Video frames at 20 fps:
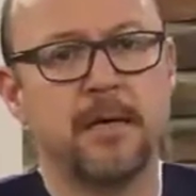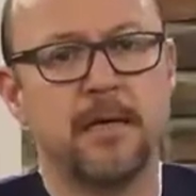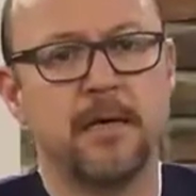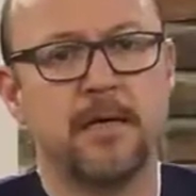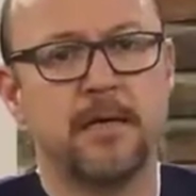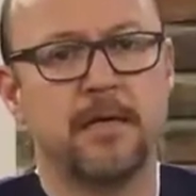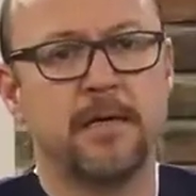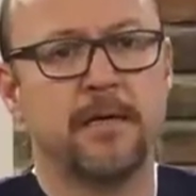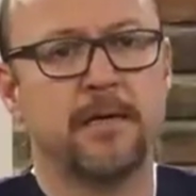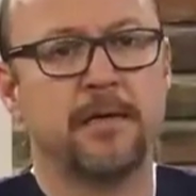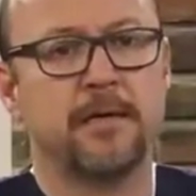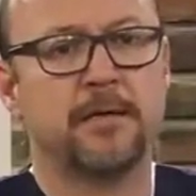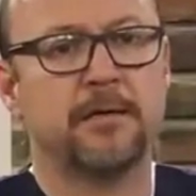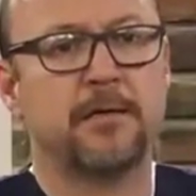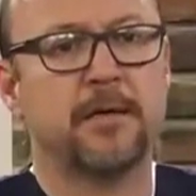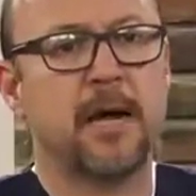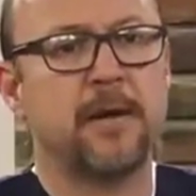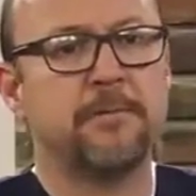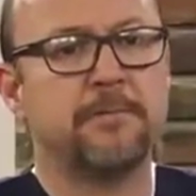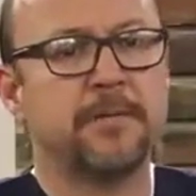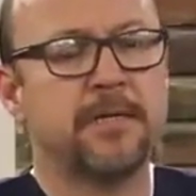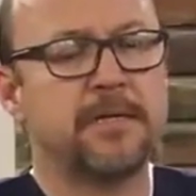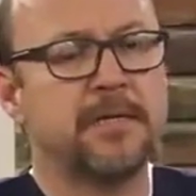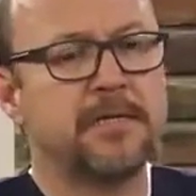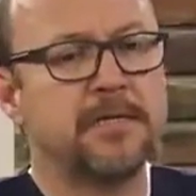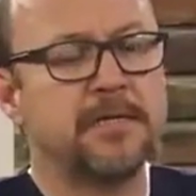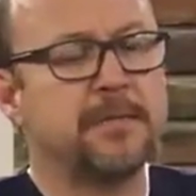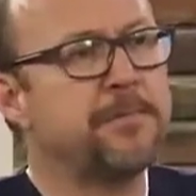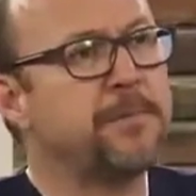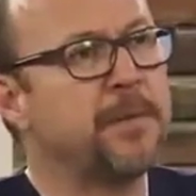ben e, kalp
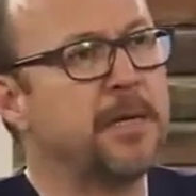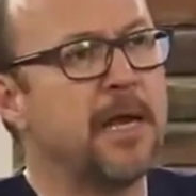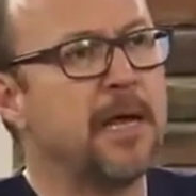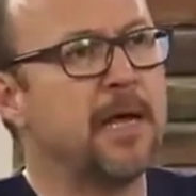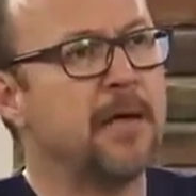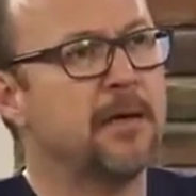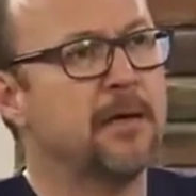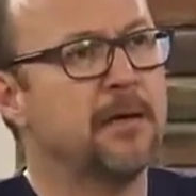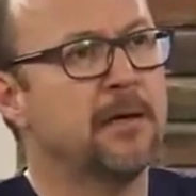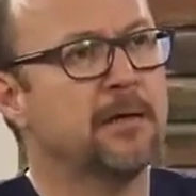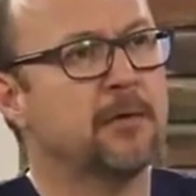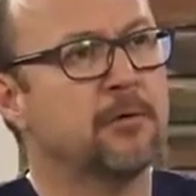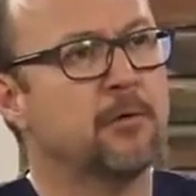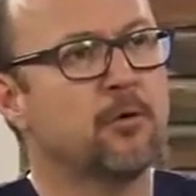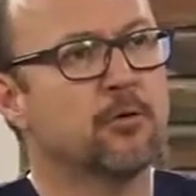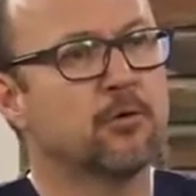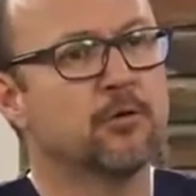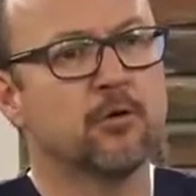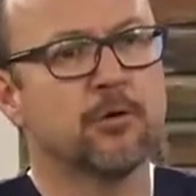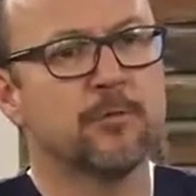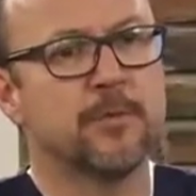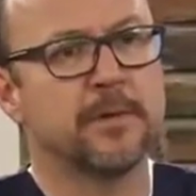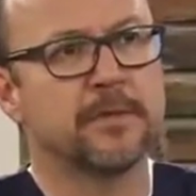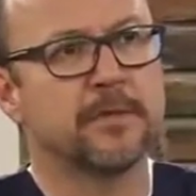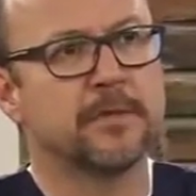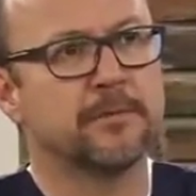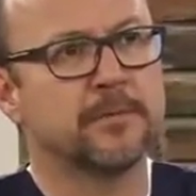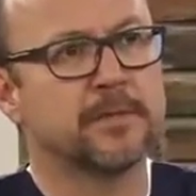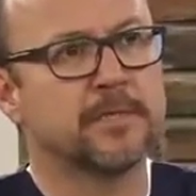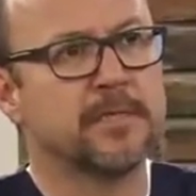krizi bile
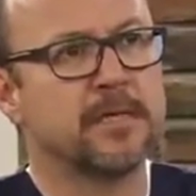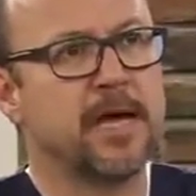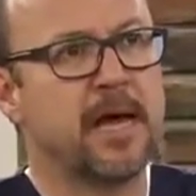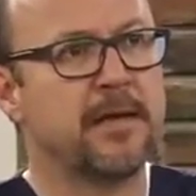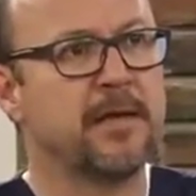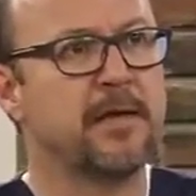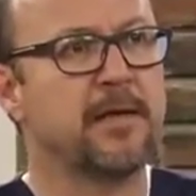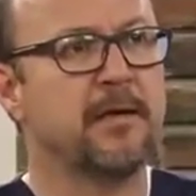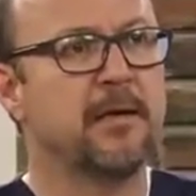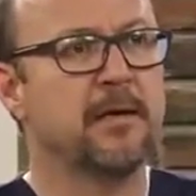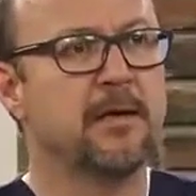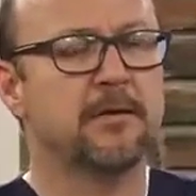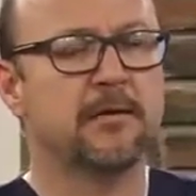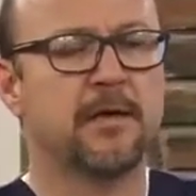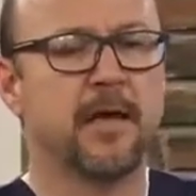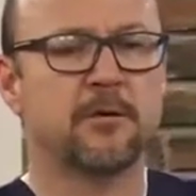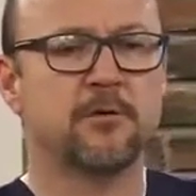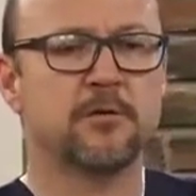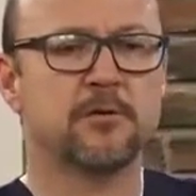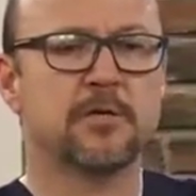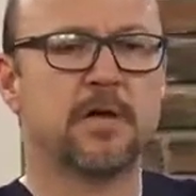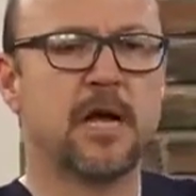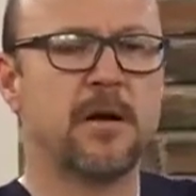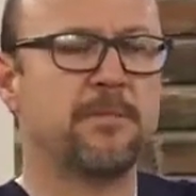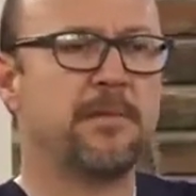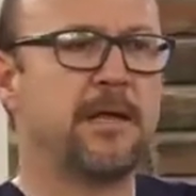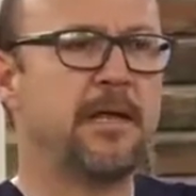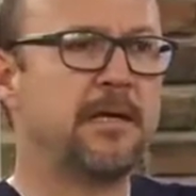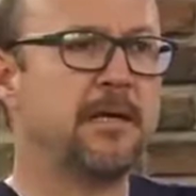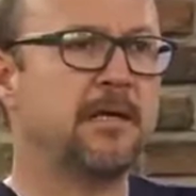kondurmadığımız yani daha doğrusu
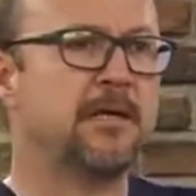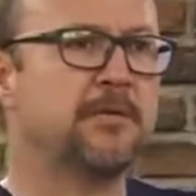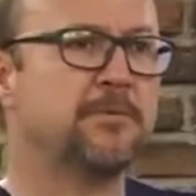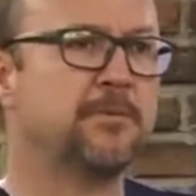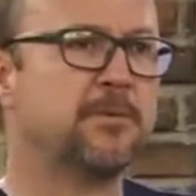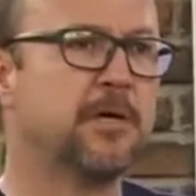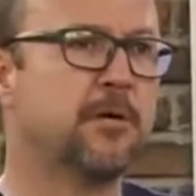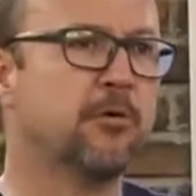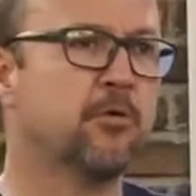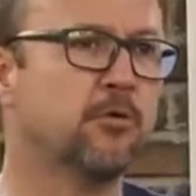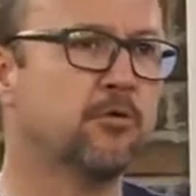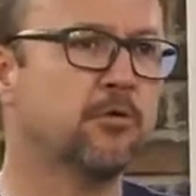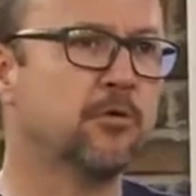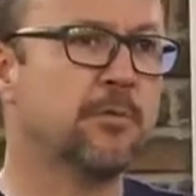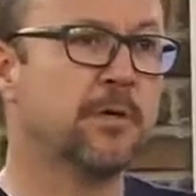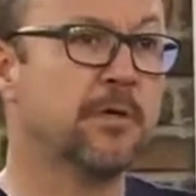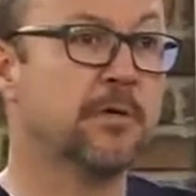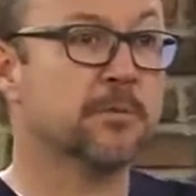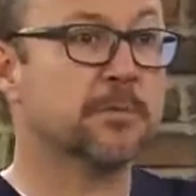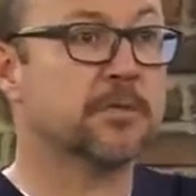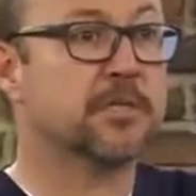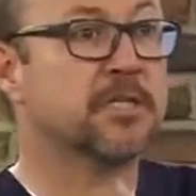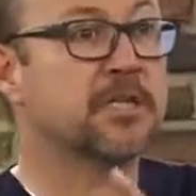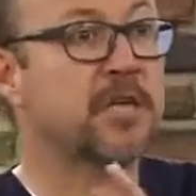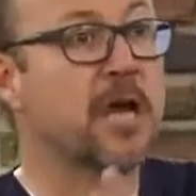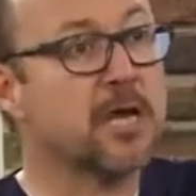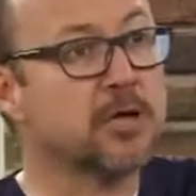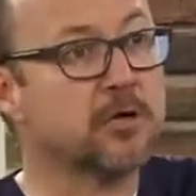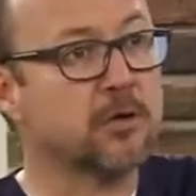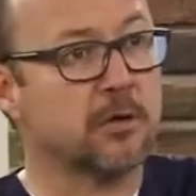kalple ilgili hiçbir şey
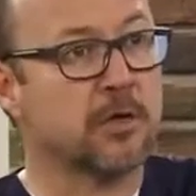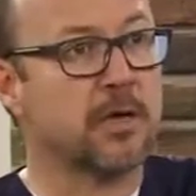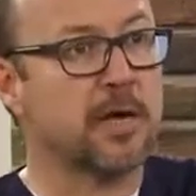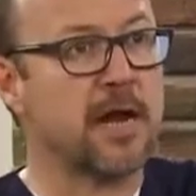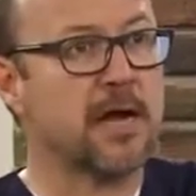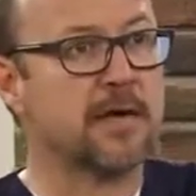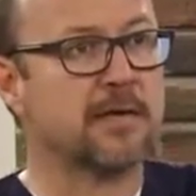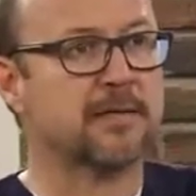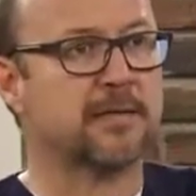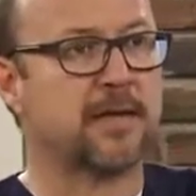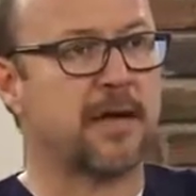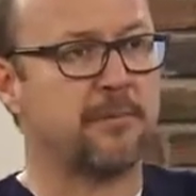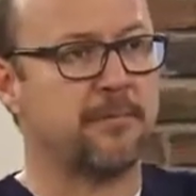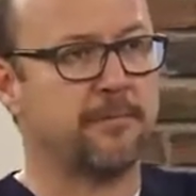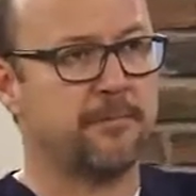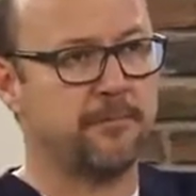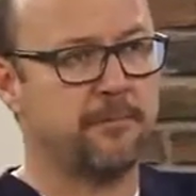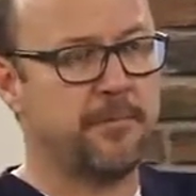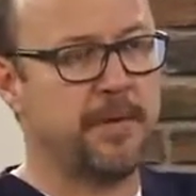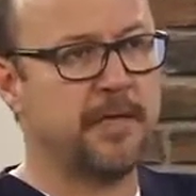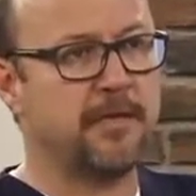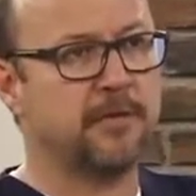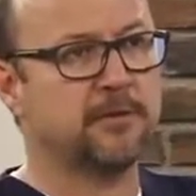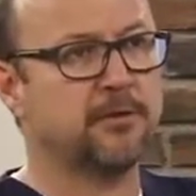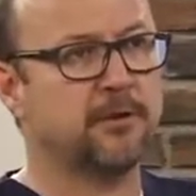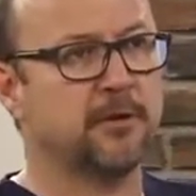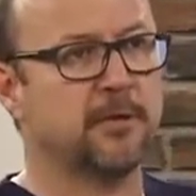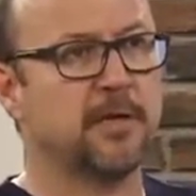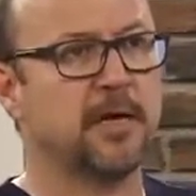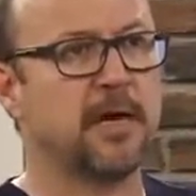kondurmadığımız yaş olarak da
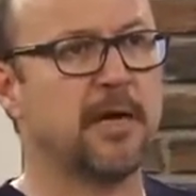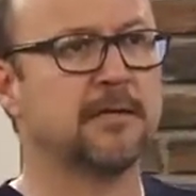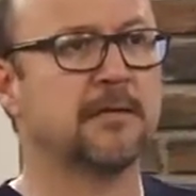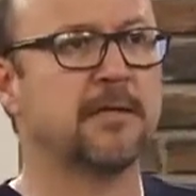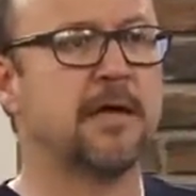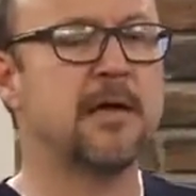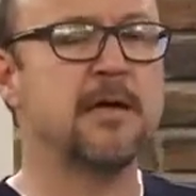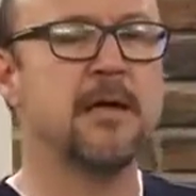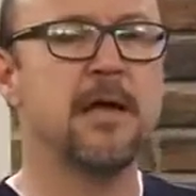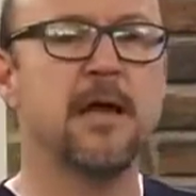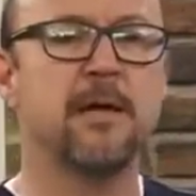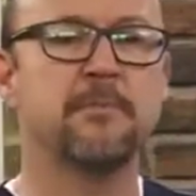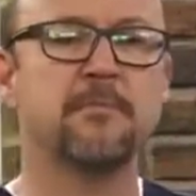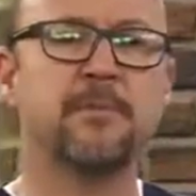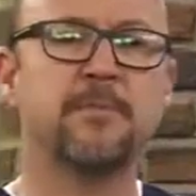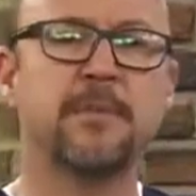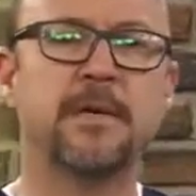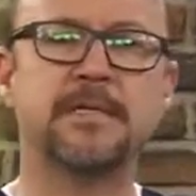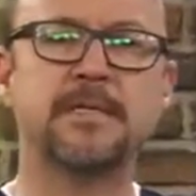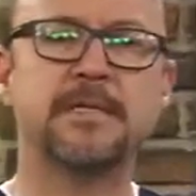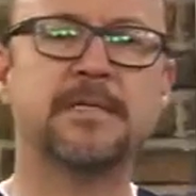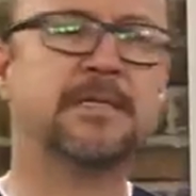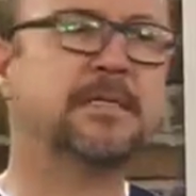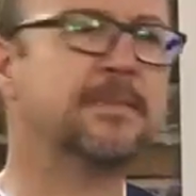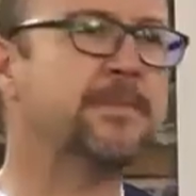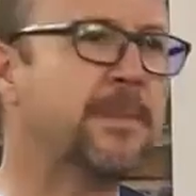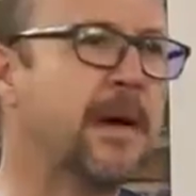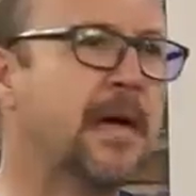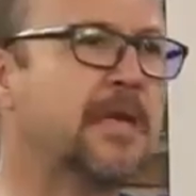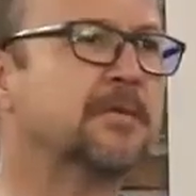belirti olarak da bir basit
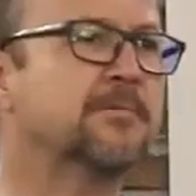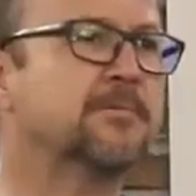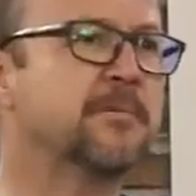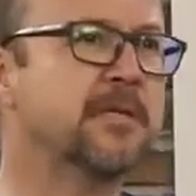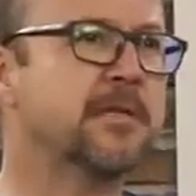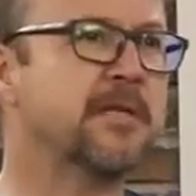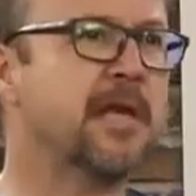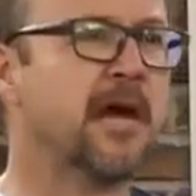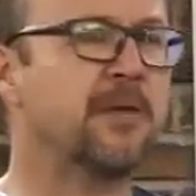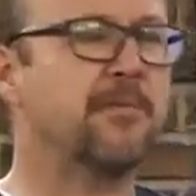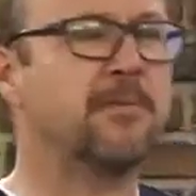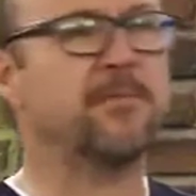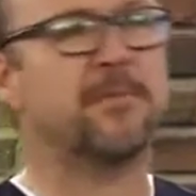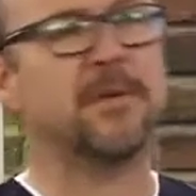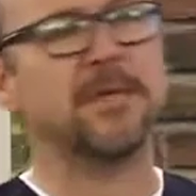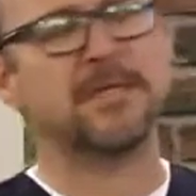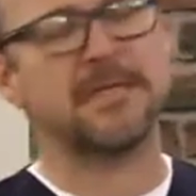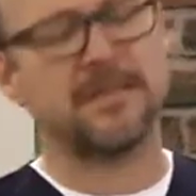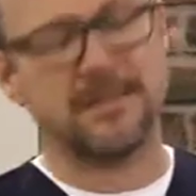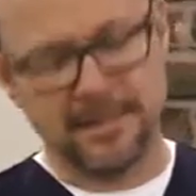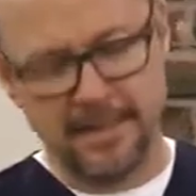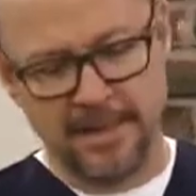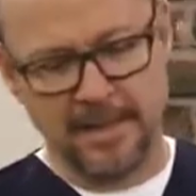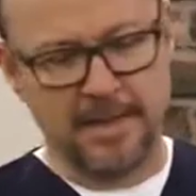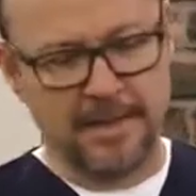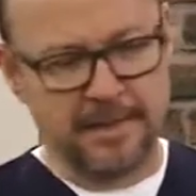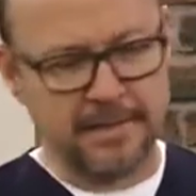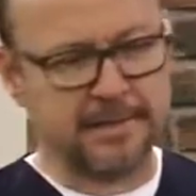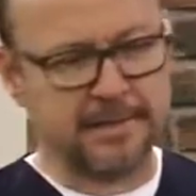spazmdır. Ya bir basit